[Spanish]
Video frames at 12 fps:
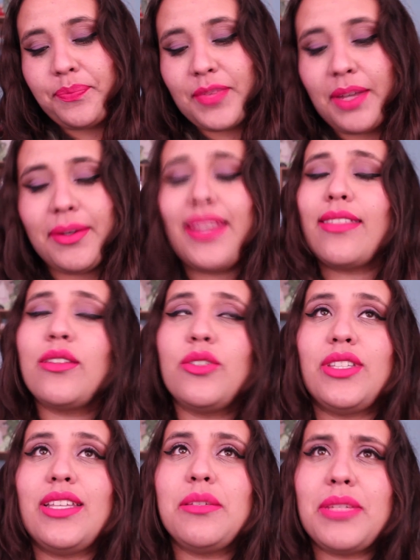De verdad, que
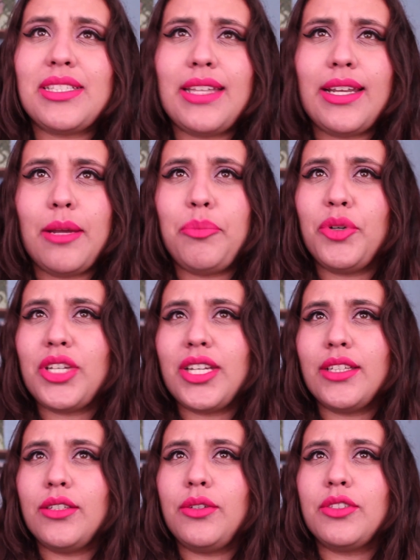ustedes me estén
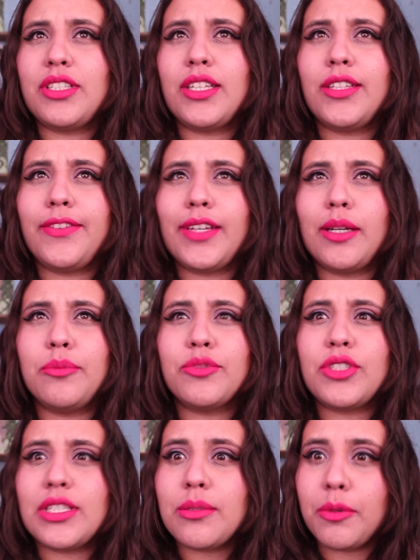apoyando significa
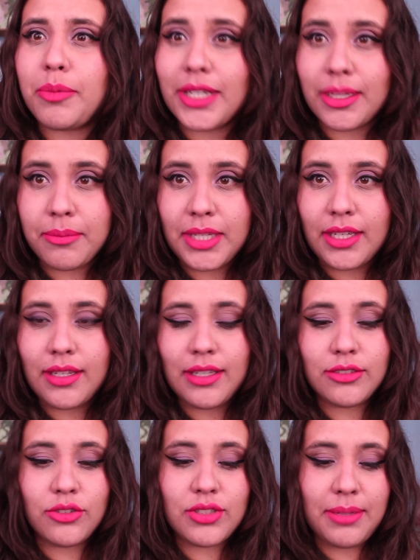muchísimo para mí.
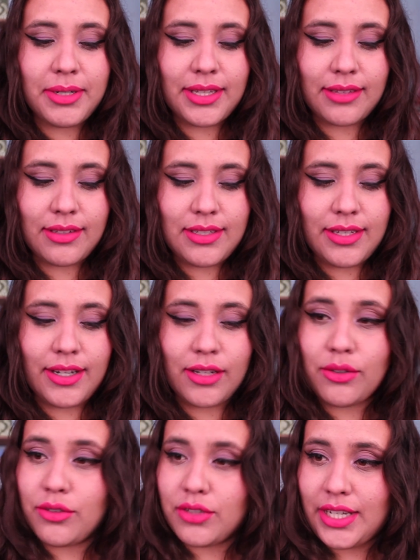Entonces, de verdad,
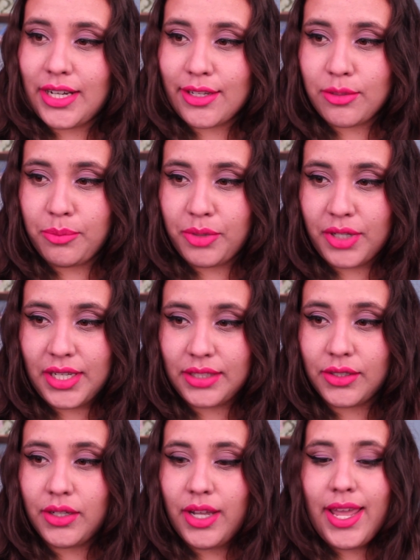quisiera conocerlas un
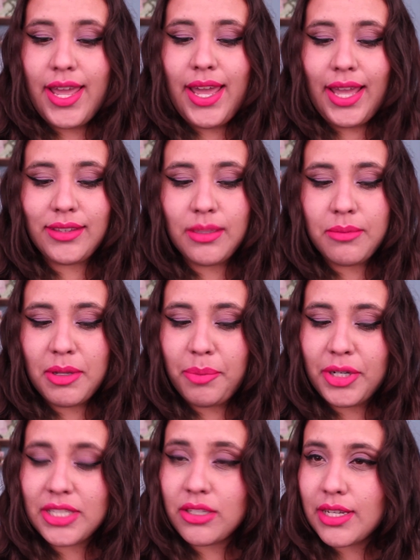poquito. Y también
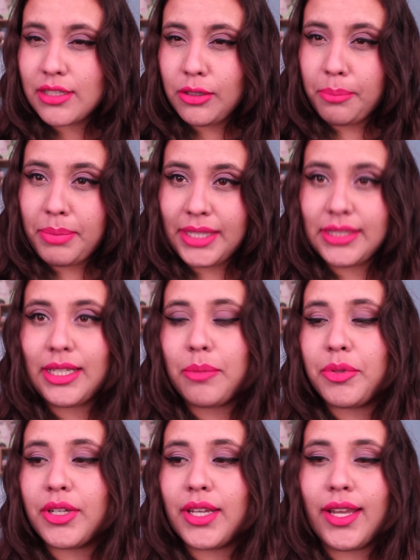por eso nació
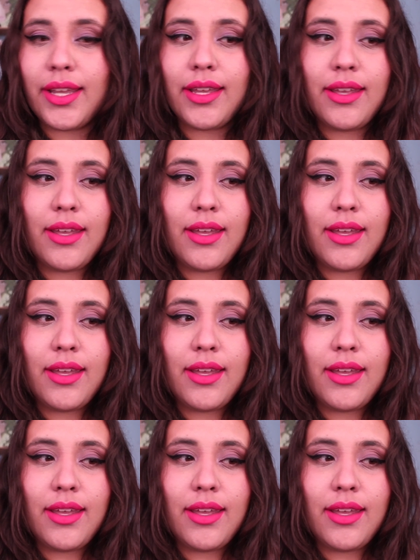Pandia, porque